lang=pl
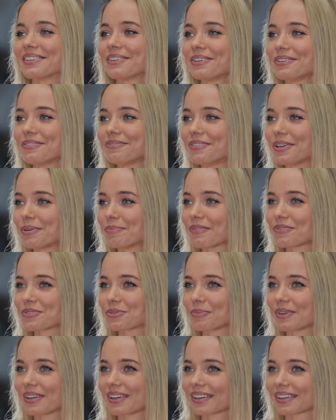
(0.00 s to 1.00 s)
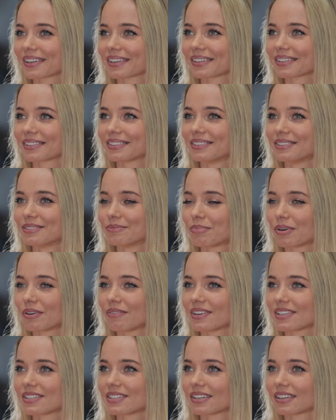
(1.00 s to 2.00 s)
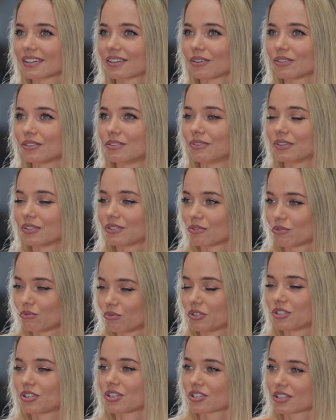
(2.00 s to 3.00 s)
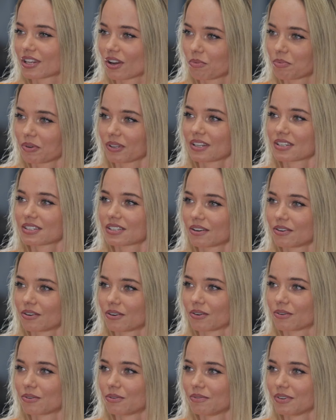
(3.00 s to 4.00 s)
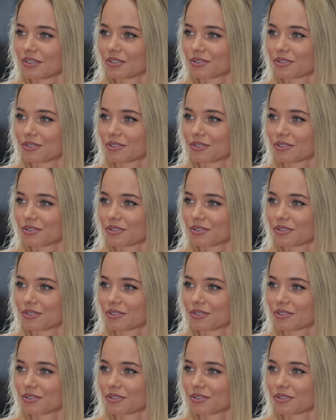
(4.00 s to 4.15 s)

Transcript: No i firmy w sumie prowadzę od 2015 roku,